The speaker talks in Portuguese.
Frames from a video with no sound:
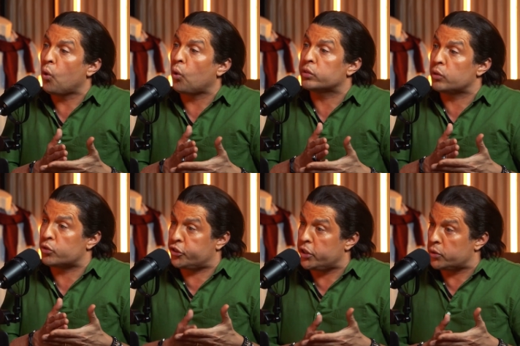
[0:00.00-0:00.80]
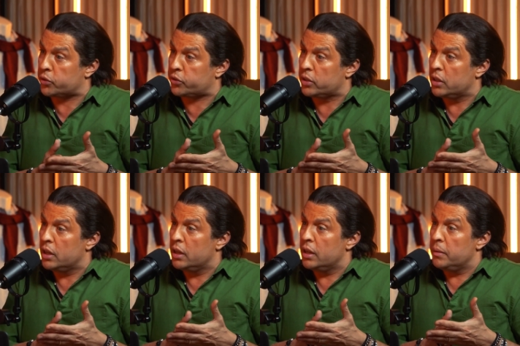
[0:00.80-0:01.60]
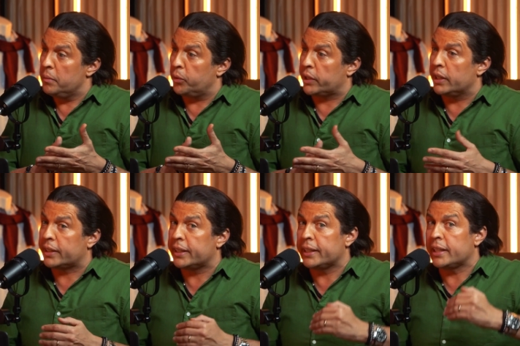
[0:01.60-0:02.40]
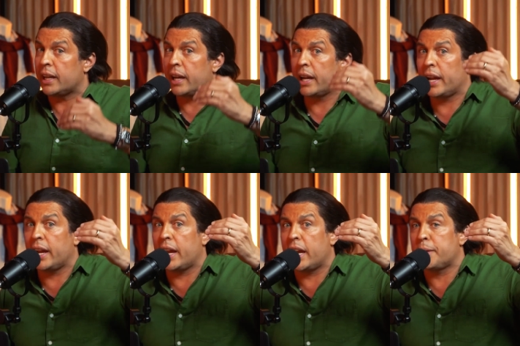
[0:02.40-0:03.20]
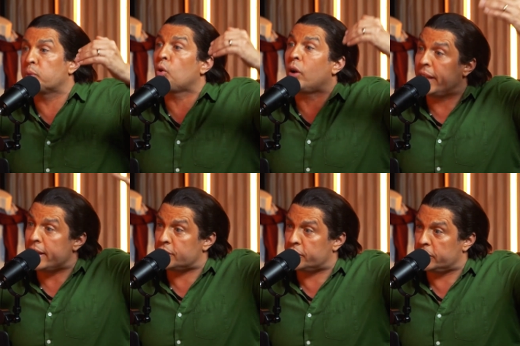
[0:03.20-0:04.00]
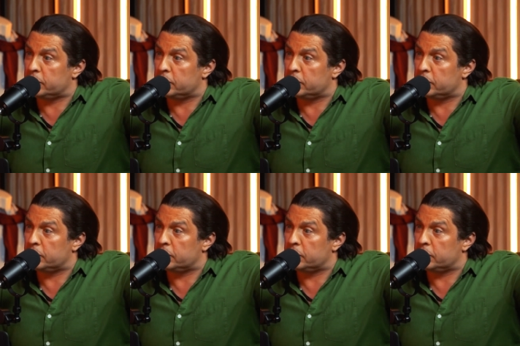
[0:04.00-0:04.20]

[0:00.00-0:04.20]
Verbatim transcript: com seus tios, porque ele queria é, é, ir para o Nordeste.